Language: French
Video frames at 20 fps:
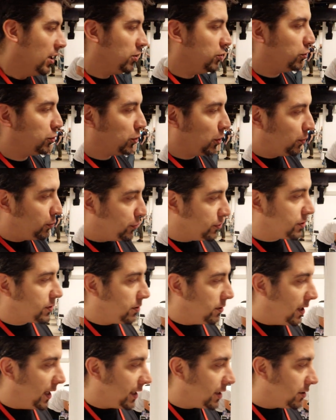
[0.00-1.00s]
D'autant plus
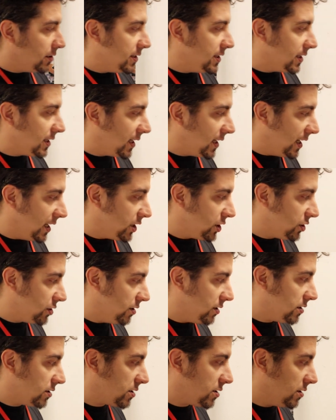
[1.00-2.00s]
que Iconic
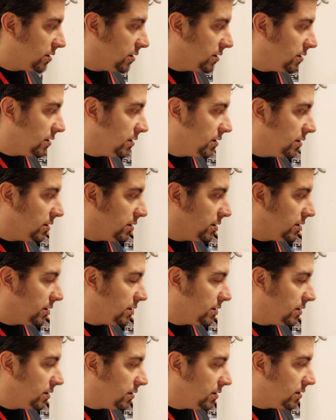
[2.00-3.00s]
Creations,
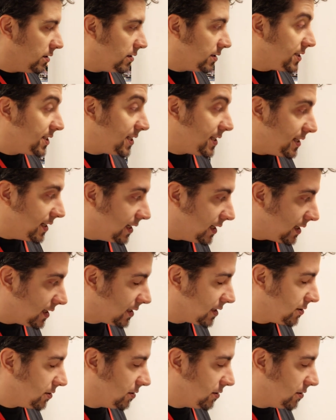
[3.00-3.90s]
euh, Dina,